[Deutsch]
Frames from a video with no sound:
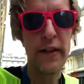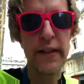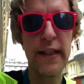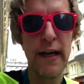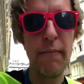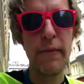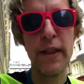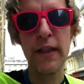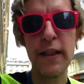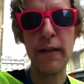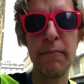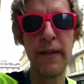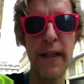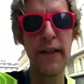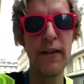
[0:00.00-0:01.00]
ich kann mich nicht
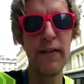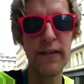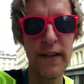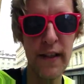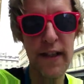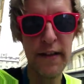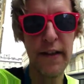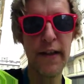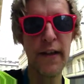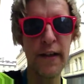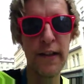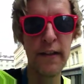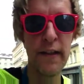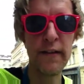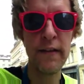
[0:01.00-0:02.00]
mehr genau daran
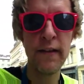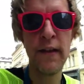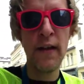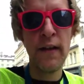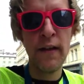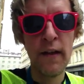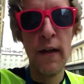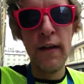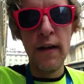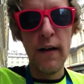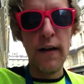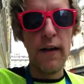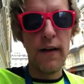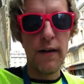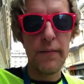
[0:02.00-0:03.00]
erinnern,
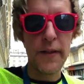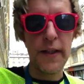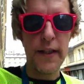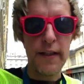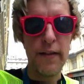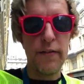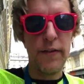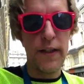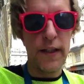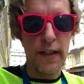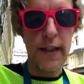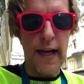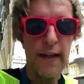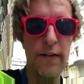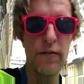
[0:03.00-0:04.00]
äh, irgendwie
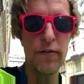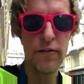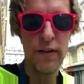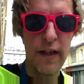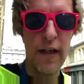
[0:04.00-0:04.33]
genannt und